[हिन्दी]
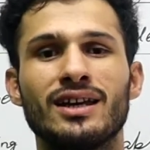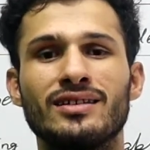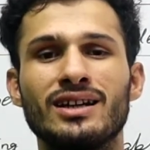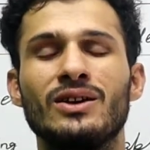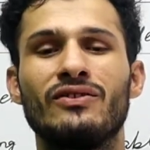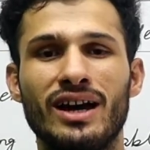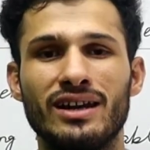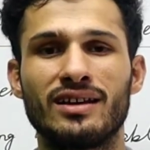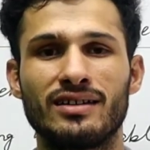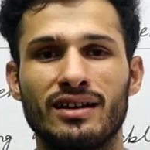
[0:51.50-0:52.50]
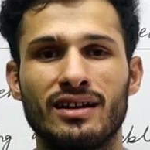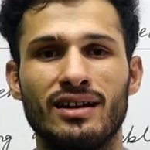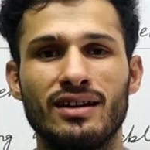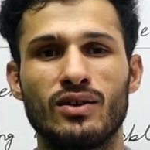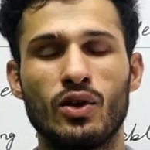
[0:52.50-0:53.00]
कि इसे डिफाइन कैसे करें
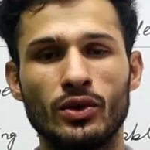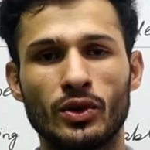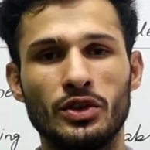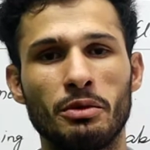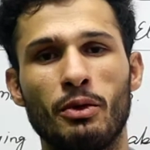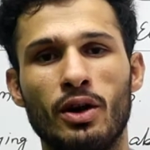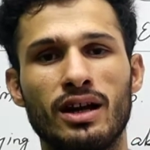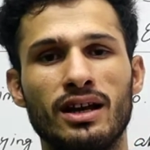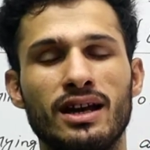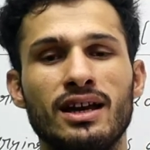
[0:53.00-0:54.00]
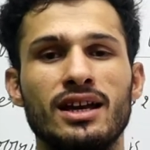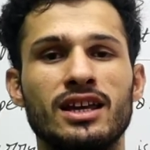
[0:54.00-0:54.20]
कौन कौन से पॉइंट लिखें